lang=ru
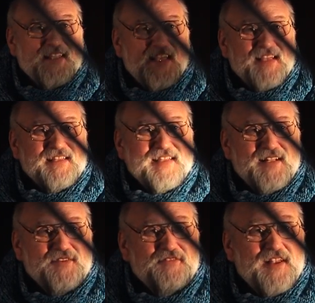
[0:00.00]
Кеннеди
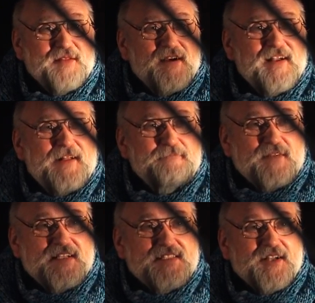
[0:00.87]
или фильма
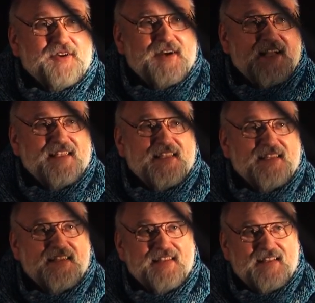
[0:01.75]

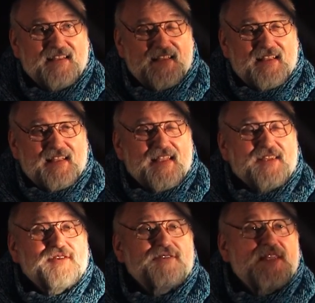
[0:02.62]
«Козерог-1». И
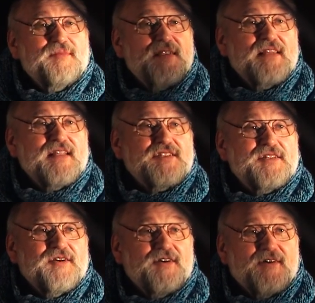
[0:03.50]
тут до меня
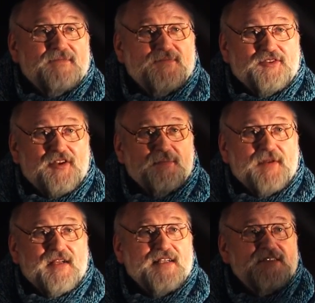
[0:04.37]
дошло, что я
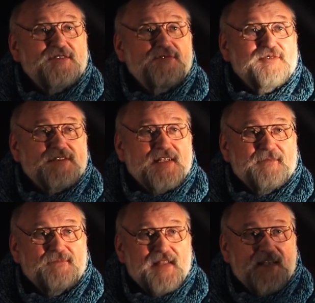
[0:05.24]
прикоснулся,
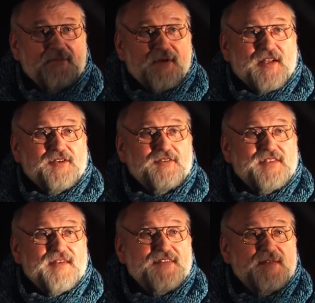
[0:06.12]
прошел
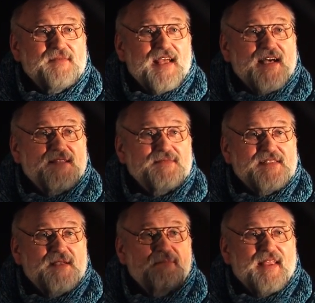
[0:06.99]
совсем рядом с
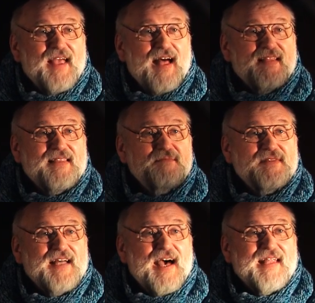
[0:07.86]
непонятным
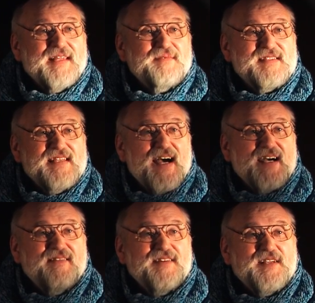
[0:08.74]
тайным
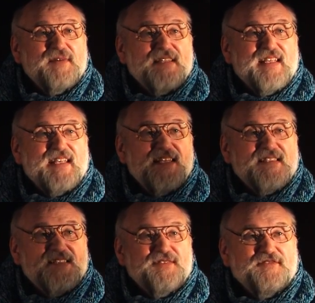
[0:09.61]
заговором атеистов